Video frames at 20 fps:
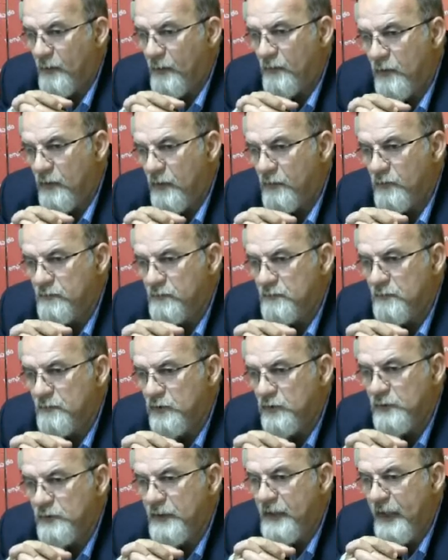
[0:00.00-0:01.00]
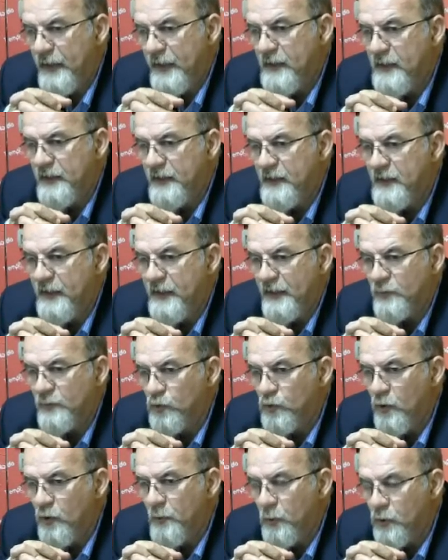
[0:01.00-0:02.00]
Montichiari gli ha dedicato
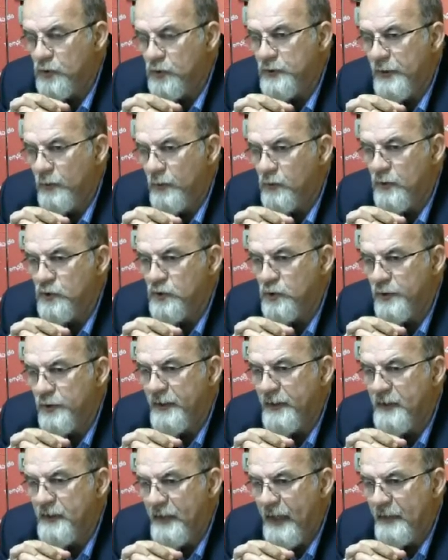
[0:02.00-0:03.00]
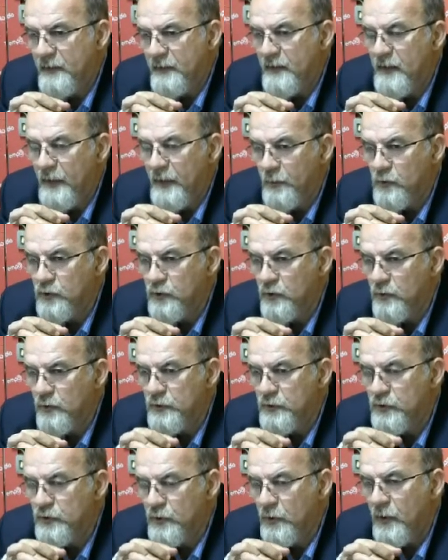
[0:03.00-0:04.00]
due mostre, una sui ritratti l'anno
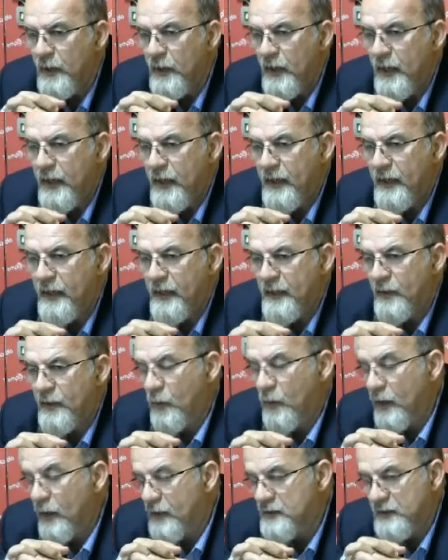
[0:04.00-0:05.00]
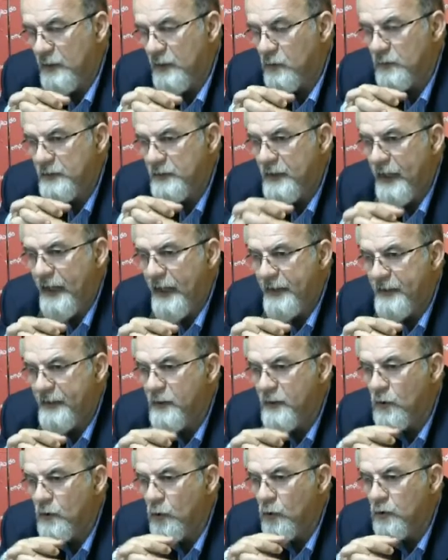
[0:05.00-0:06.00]
scorso e quella straordinaria
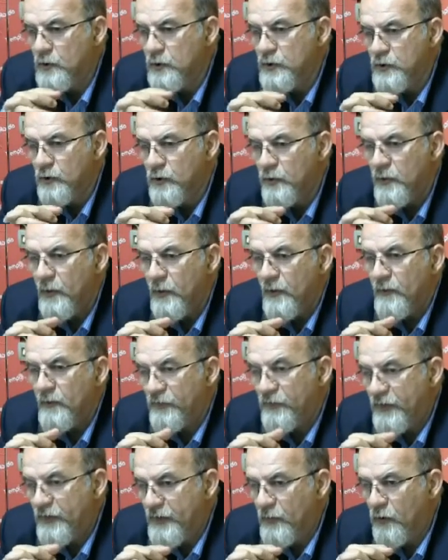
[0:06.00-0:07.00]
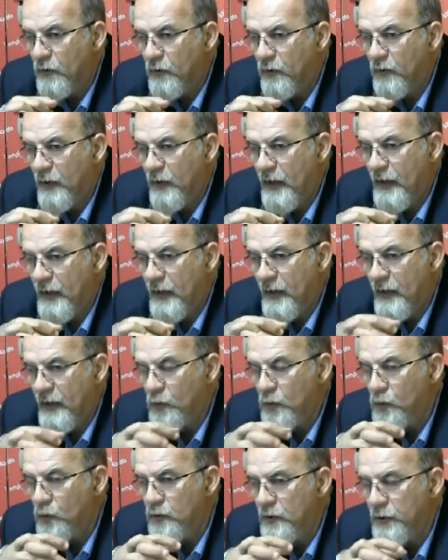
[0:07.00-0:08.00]
in corso fino a
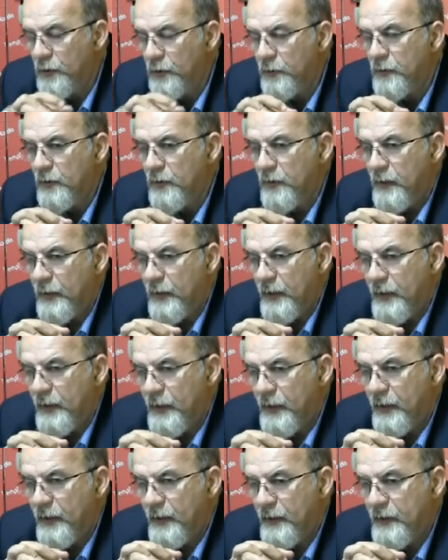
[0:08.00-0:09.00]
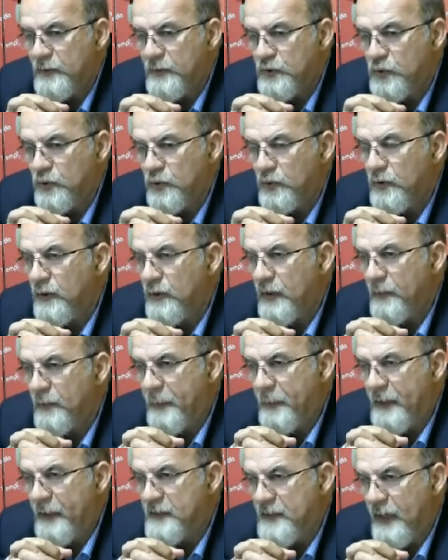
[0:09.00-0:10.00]
luglio eh, sul
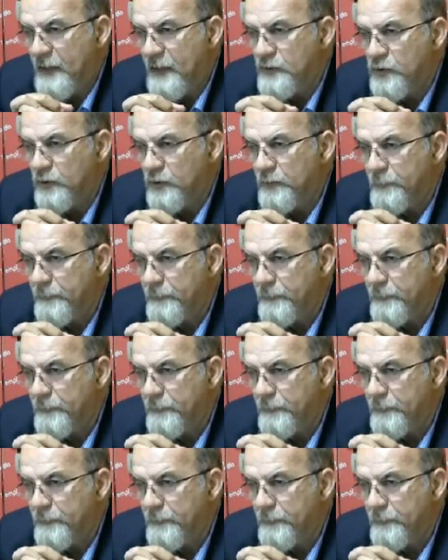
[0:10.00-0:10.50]
paesaggio.